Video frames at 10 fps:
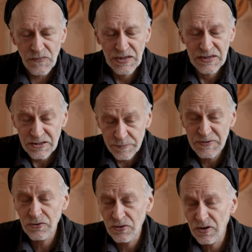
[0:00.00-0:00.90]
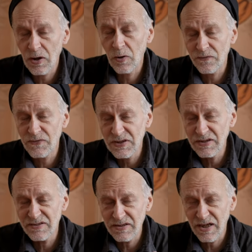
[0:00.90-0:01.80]
insbesondere auf
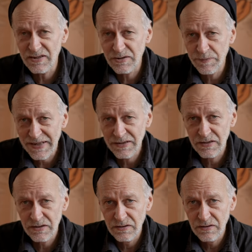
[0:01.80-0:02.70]
diesen Aspekt.